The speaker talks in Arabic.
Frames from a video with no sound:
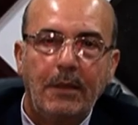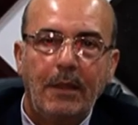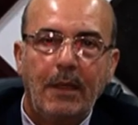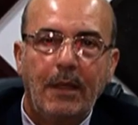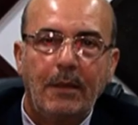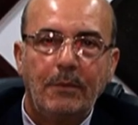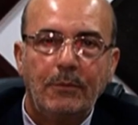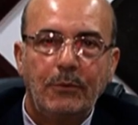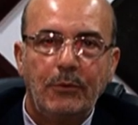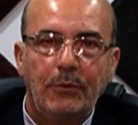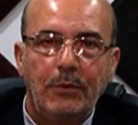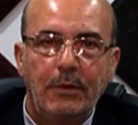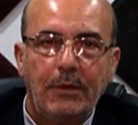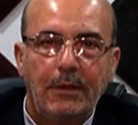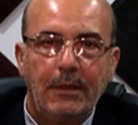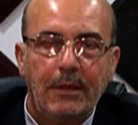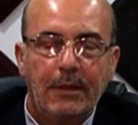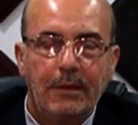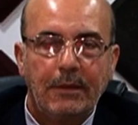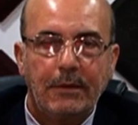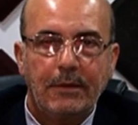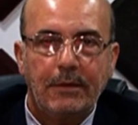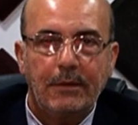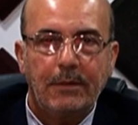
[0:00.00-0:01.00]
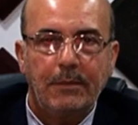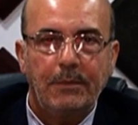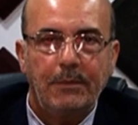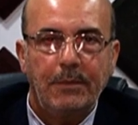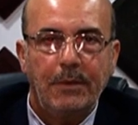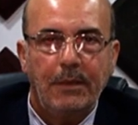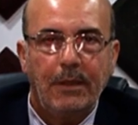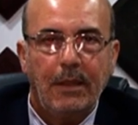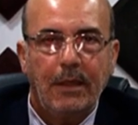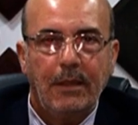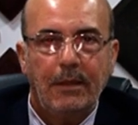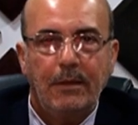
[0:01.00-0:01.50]
الحمد لله رب
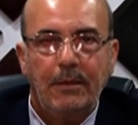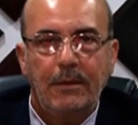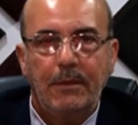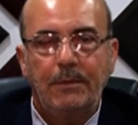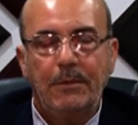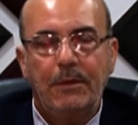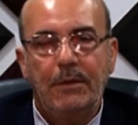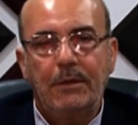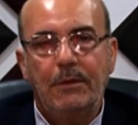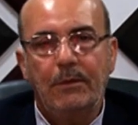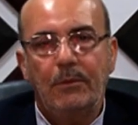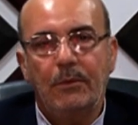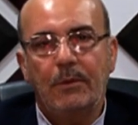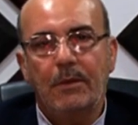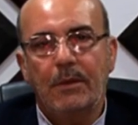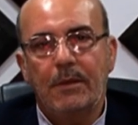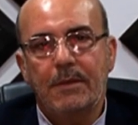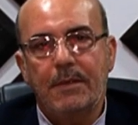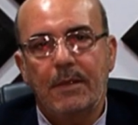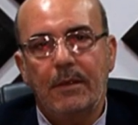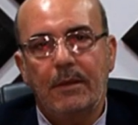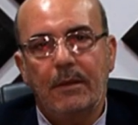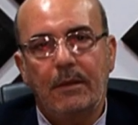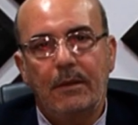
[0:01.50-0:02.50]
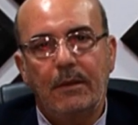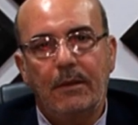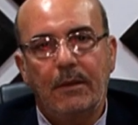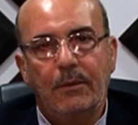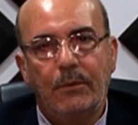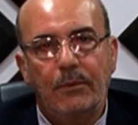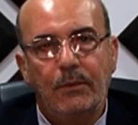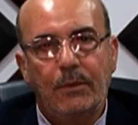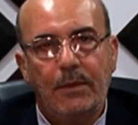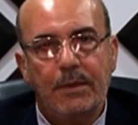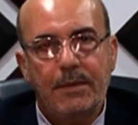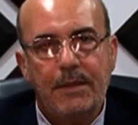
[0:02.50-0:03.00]
العالمين وصلى الله
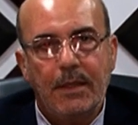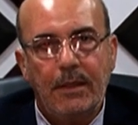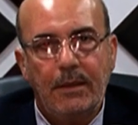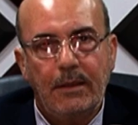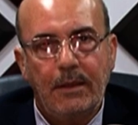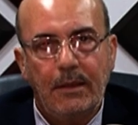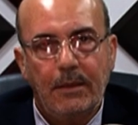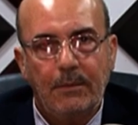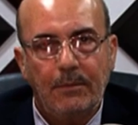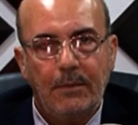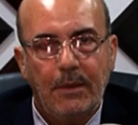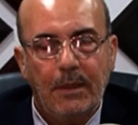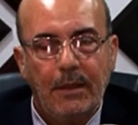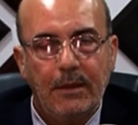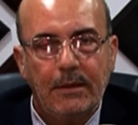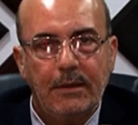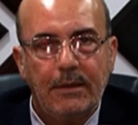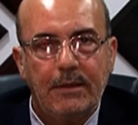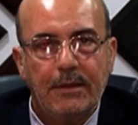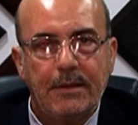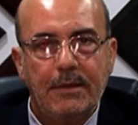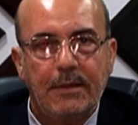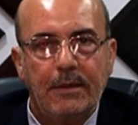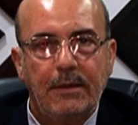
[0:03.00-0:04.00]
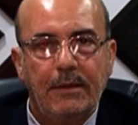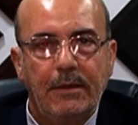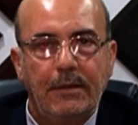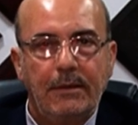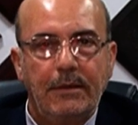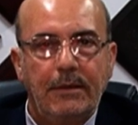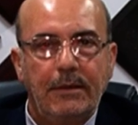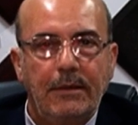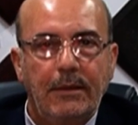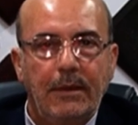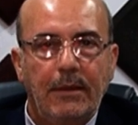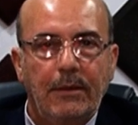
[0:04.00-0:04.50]
وسلم على
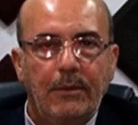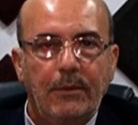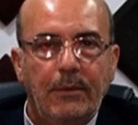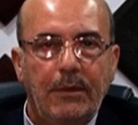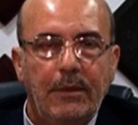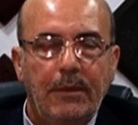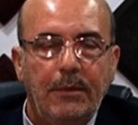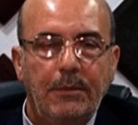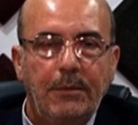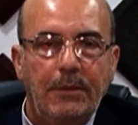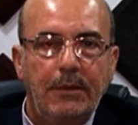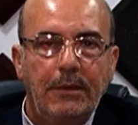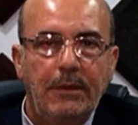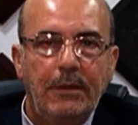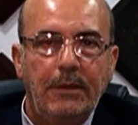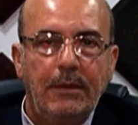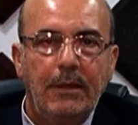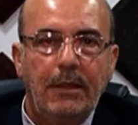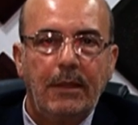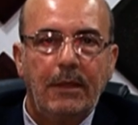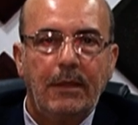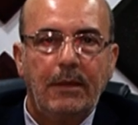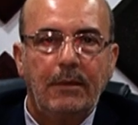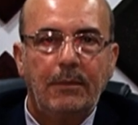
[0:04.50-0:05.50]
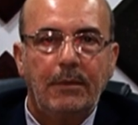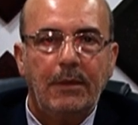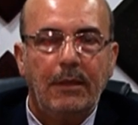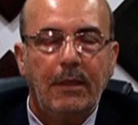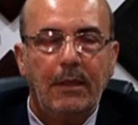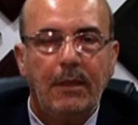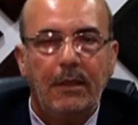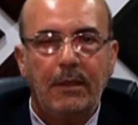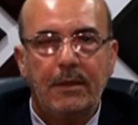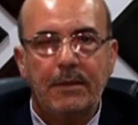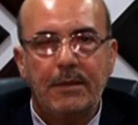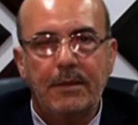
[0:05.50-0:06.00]
سيدنا ونبينا أبي
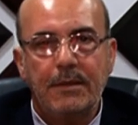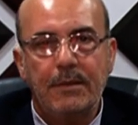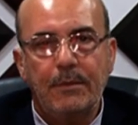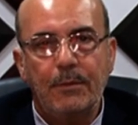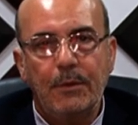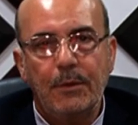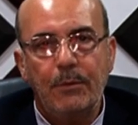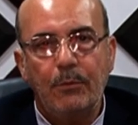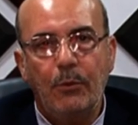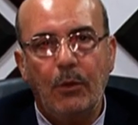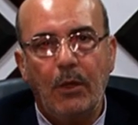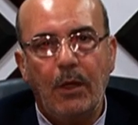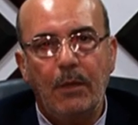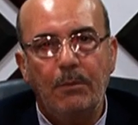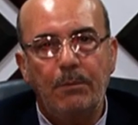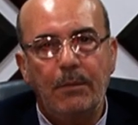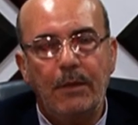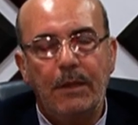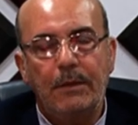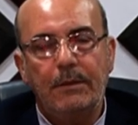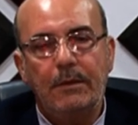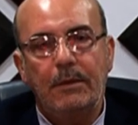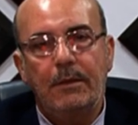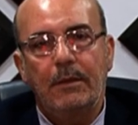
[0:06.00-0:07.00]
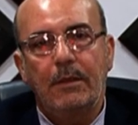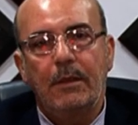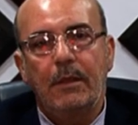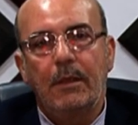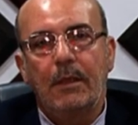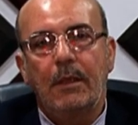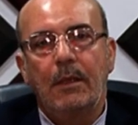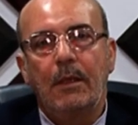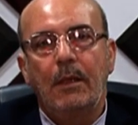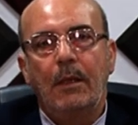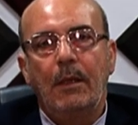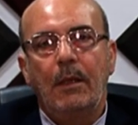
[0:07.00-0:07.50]
القاسم محمد
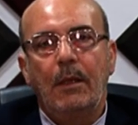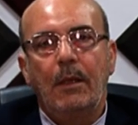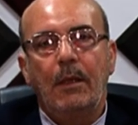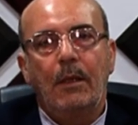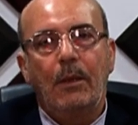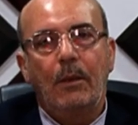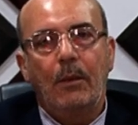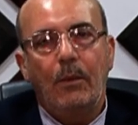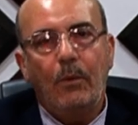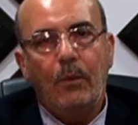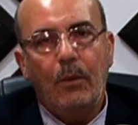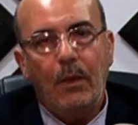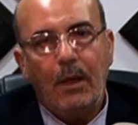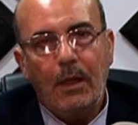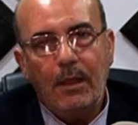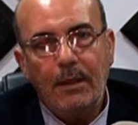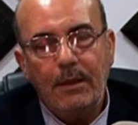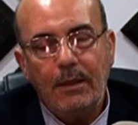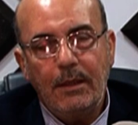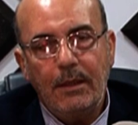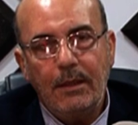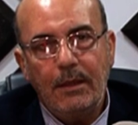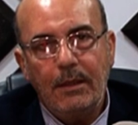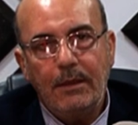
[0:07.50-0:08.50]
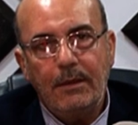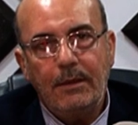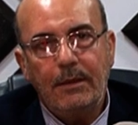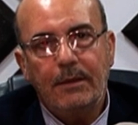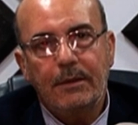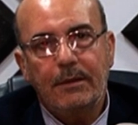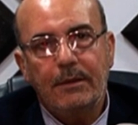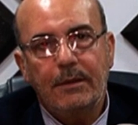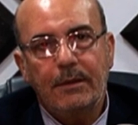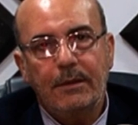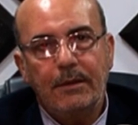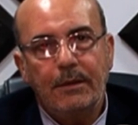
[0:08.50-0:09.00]
وعلى آله
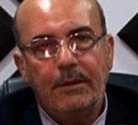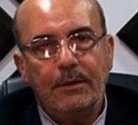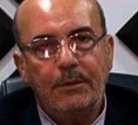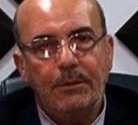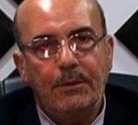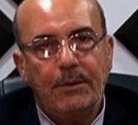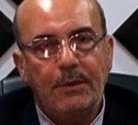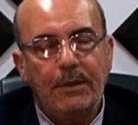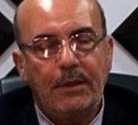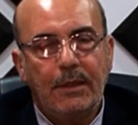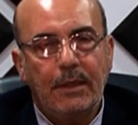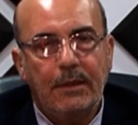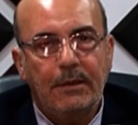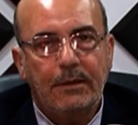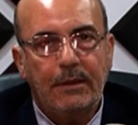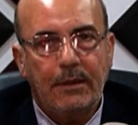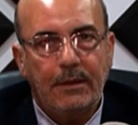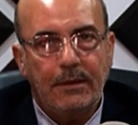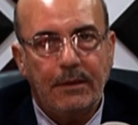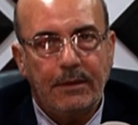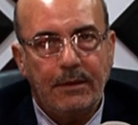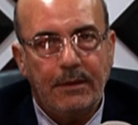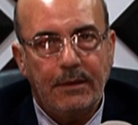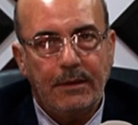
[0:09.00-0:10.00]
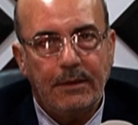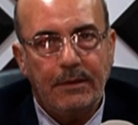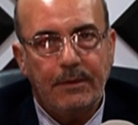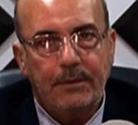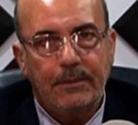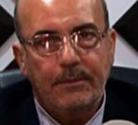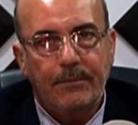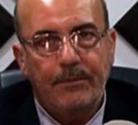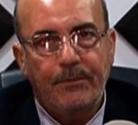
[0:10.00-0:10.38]
الطيبين الطاهرين